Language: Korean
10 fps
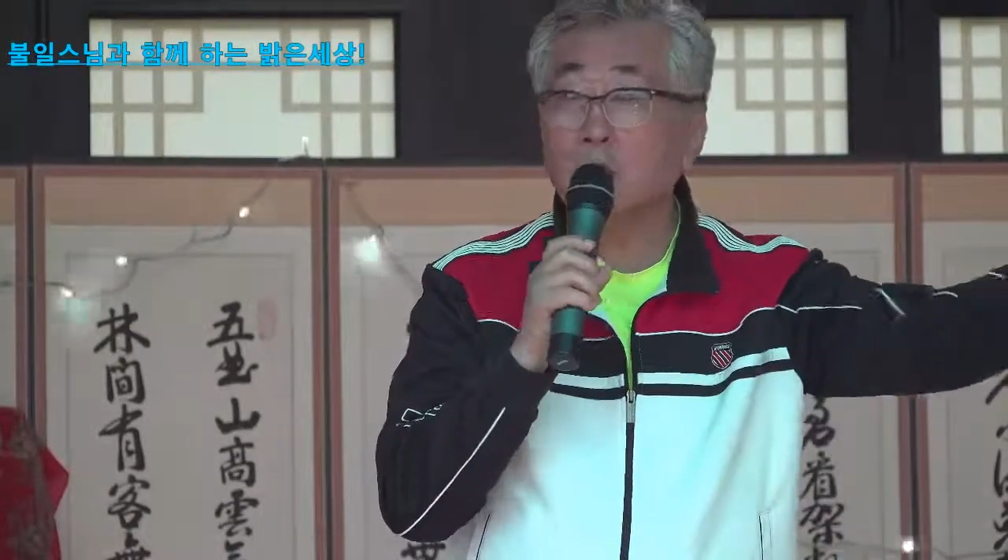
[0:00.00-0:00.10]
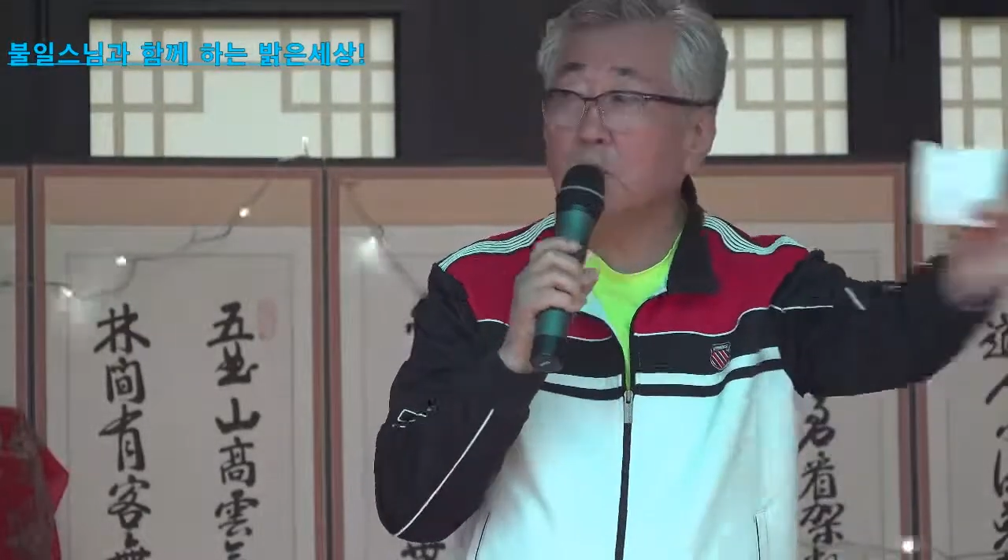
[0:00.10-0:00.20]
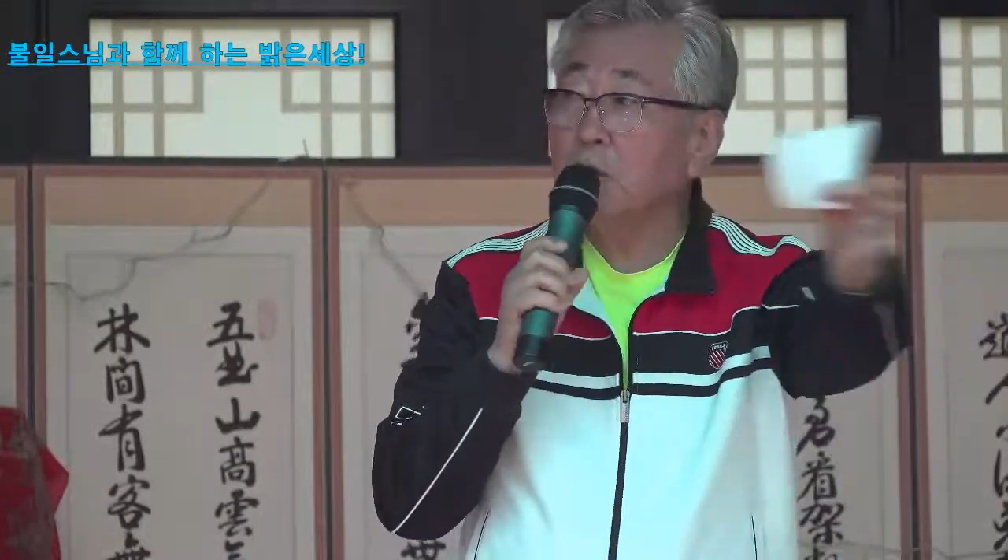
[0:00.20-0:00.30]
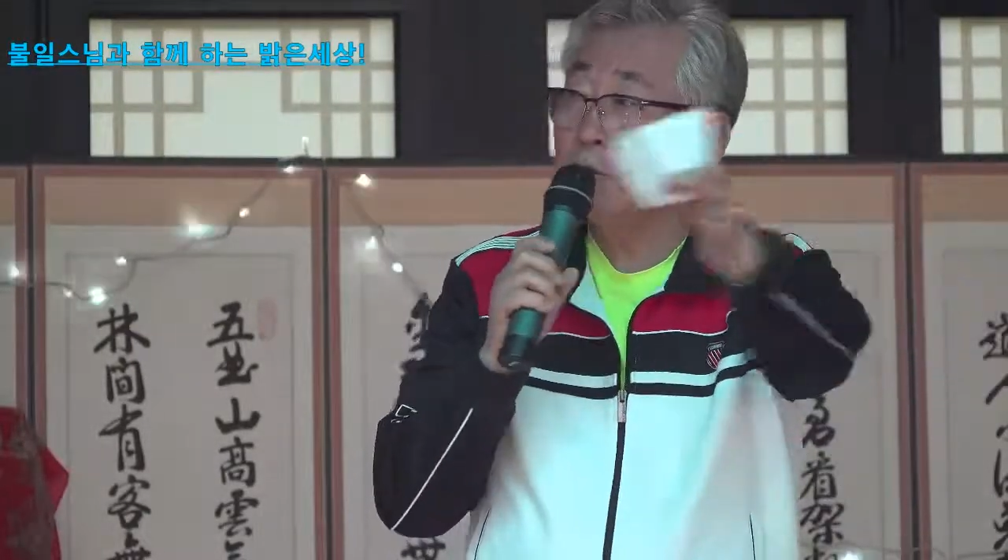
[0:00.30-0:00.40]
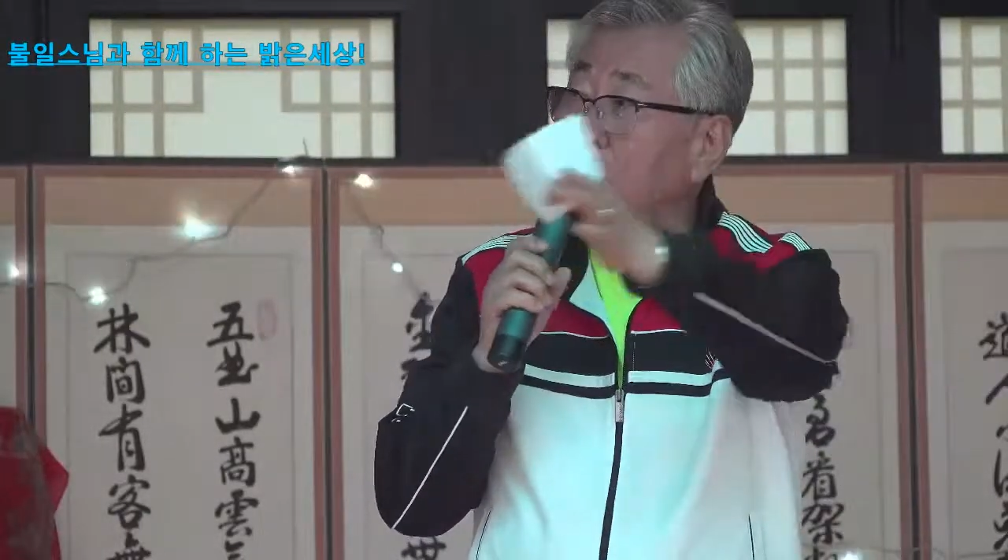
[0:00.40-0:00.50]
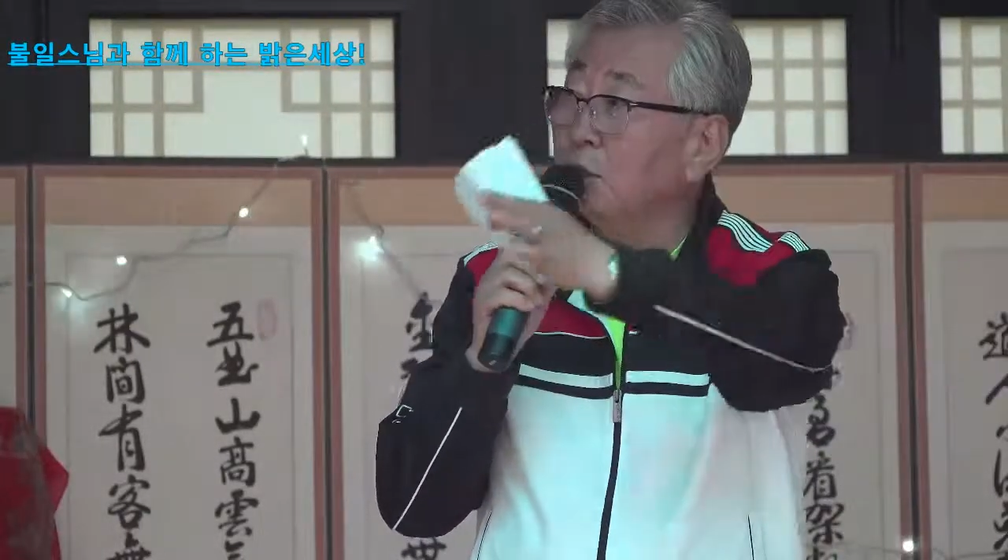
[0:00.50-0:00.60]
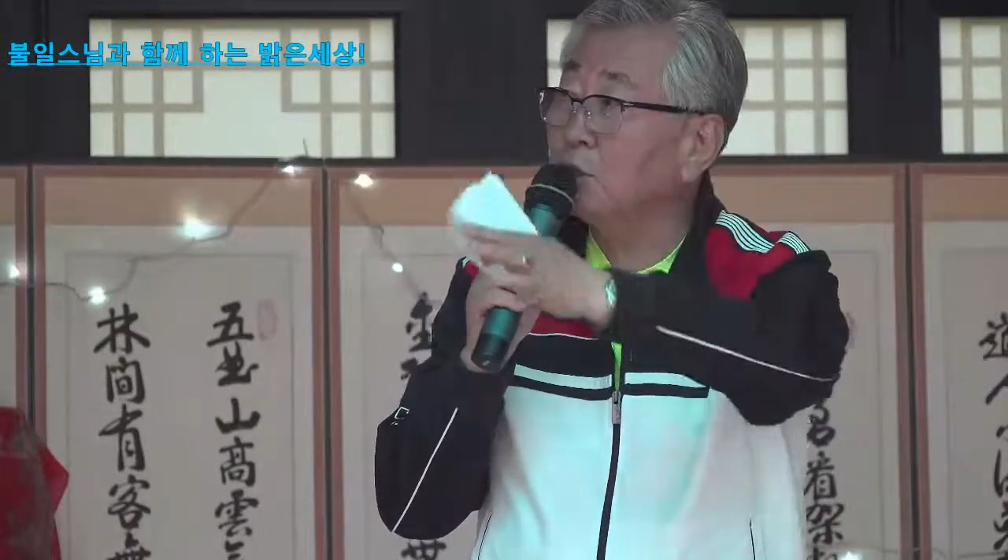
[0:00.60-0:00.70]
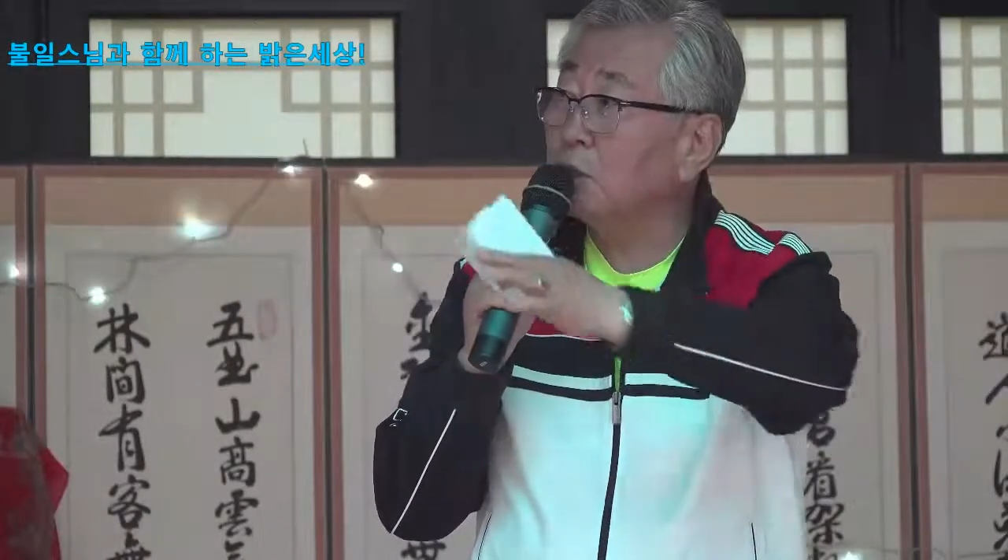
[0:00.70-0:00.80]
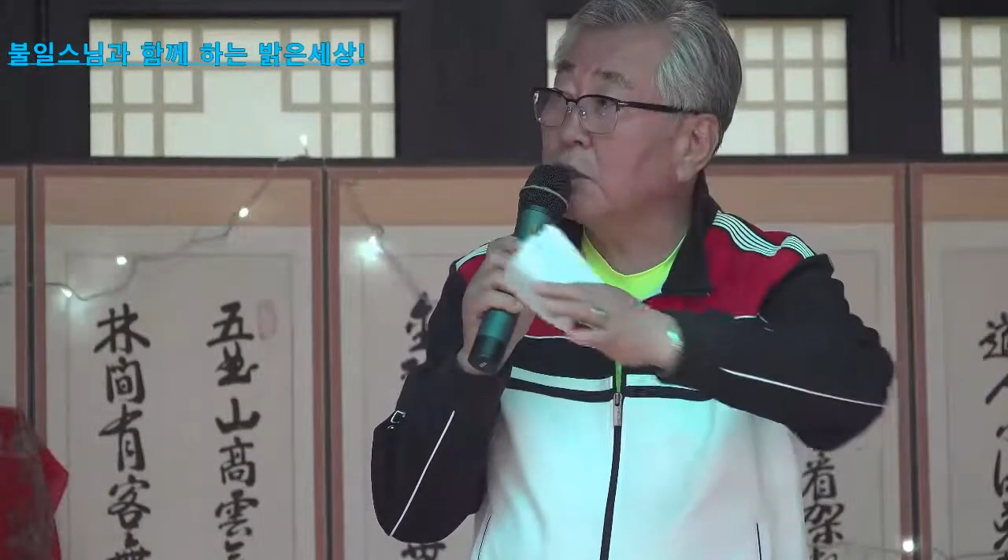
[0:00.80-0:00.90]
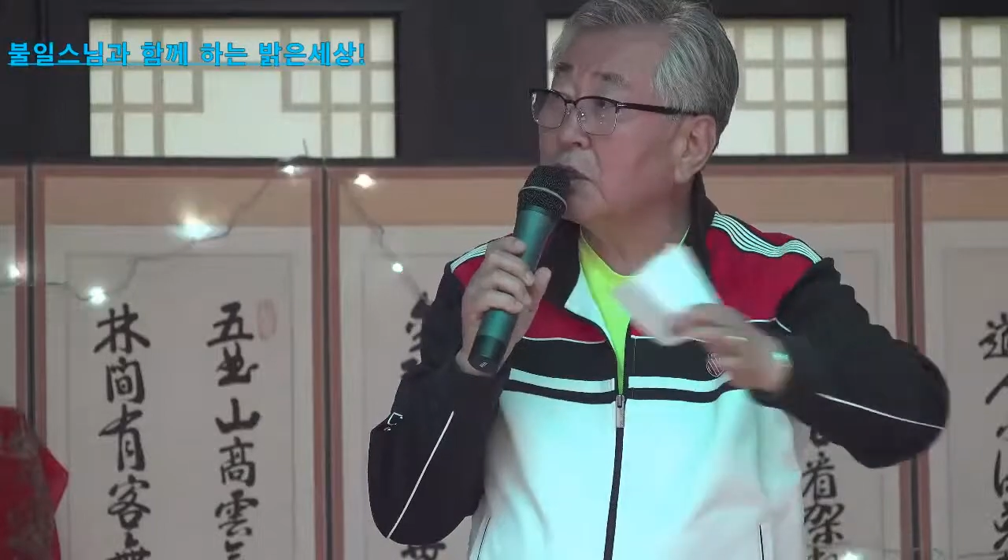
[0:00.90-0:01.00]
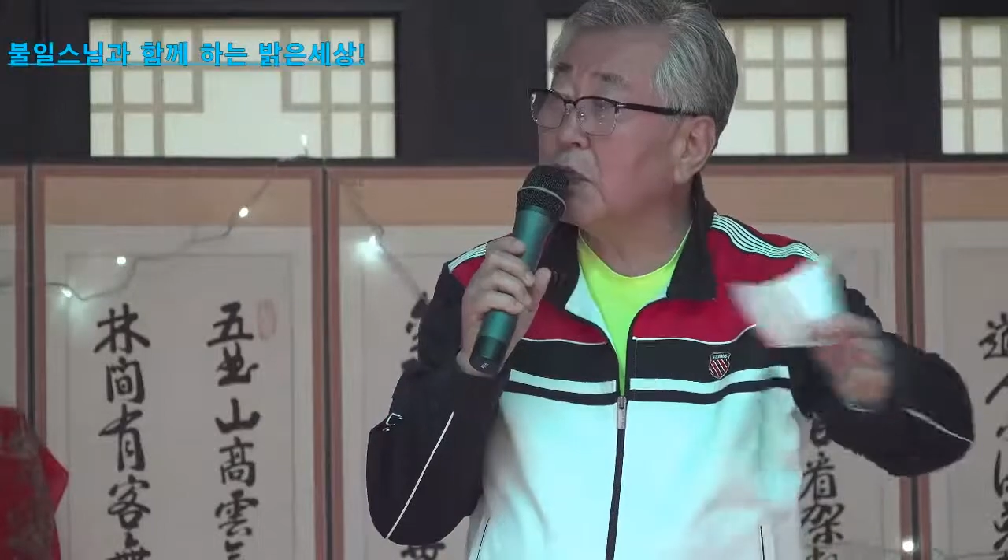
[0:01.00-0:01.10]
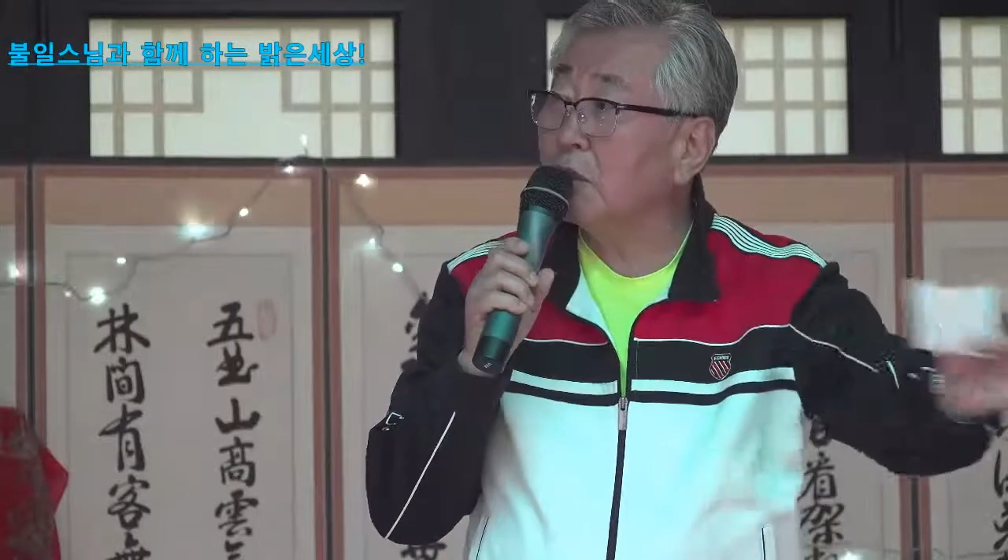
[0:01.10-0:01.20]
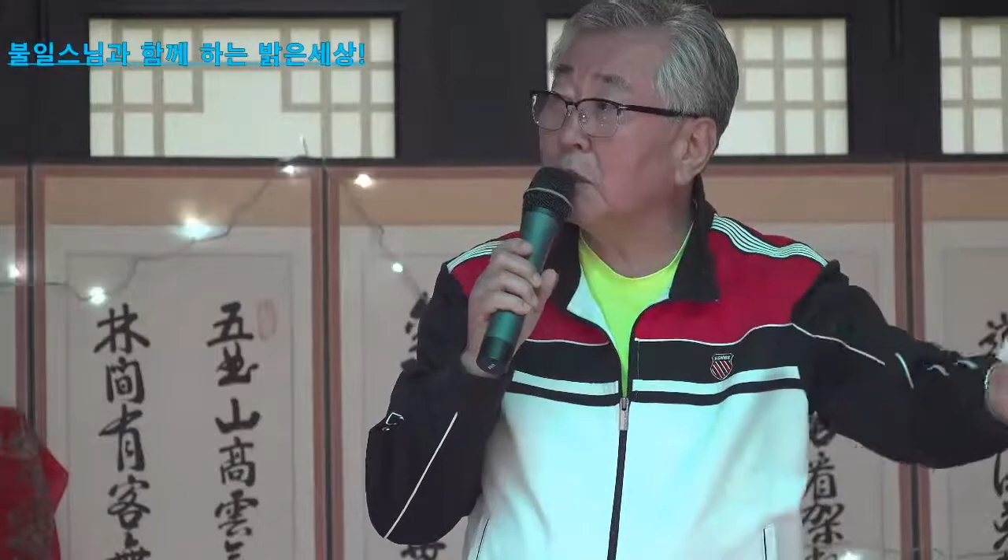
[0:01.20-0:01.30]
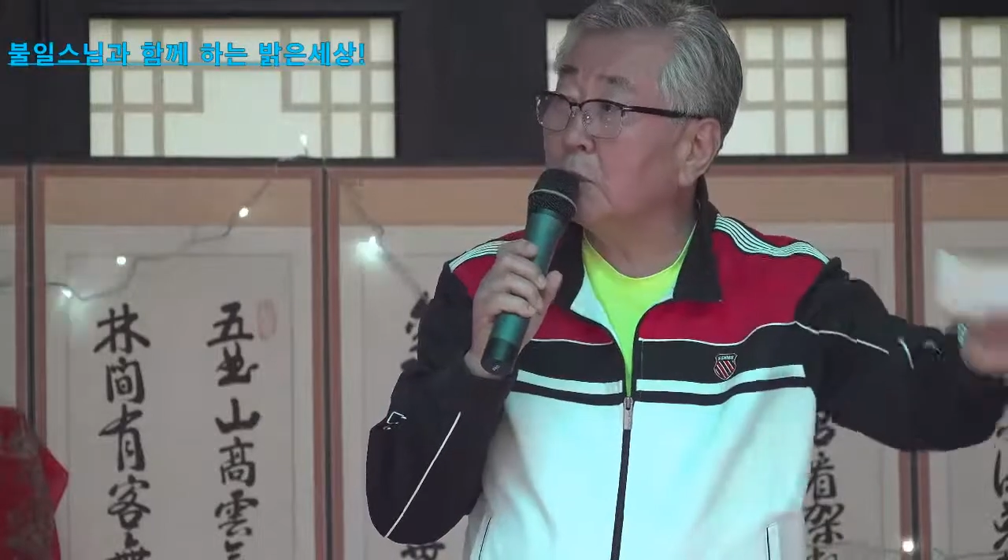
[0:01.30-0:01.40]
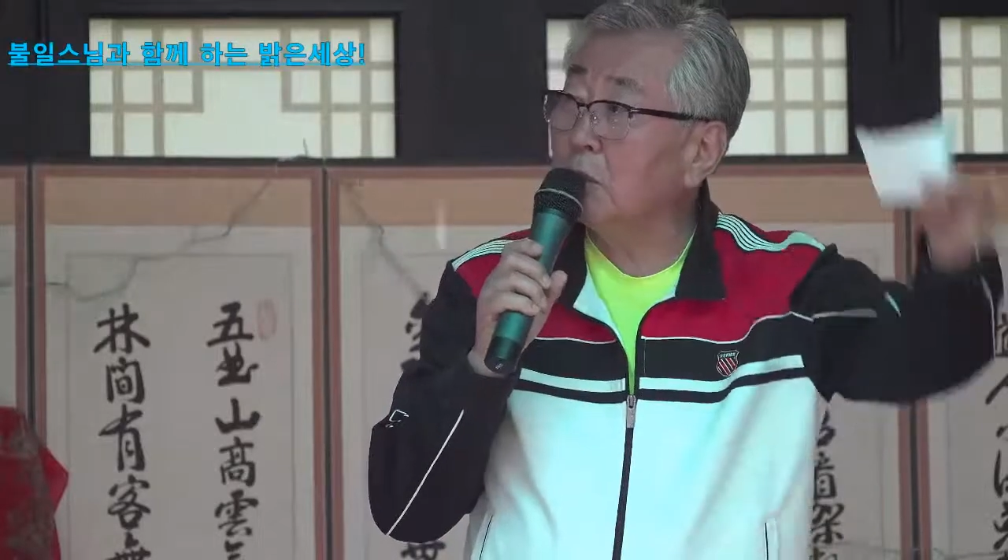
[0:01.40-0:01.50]
오신 분들 중에
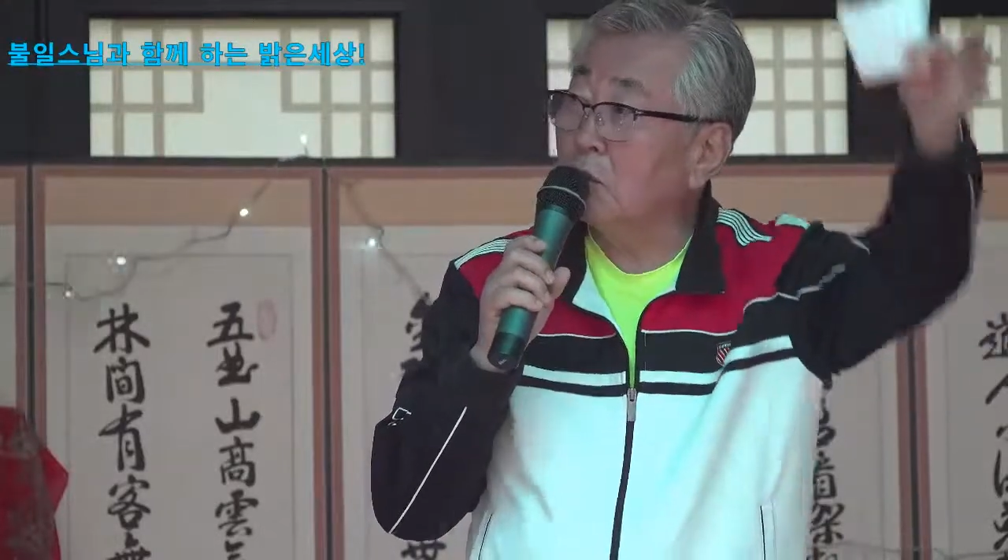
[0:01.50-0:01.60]
시간 되면